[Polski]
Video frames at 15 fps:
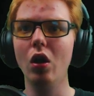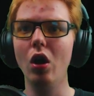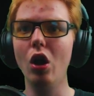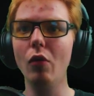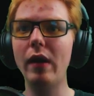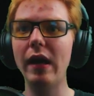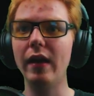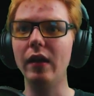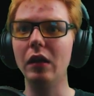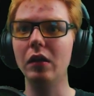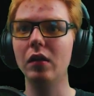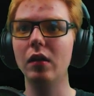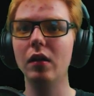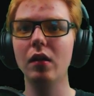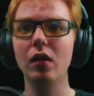Okej. Okay.
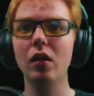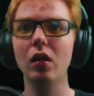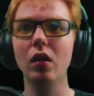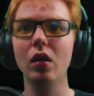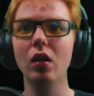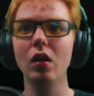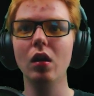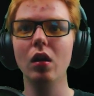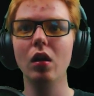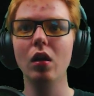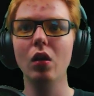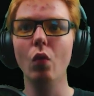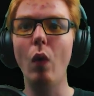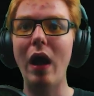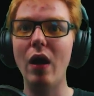
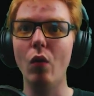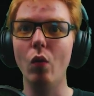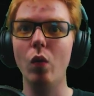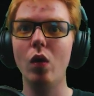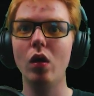Wow.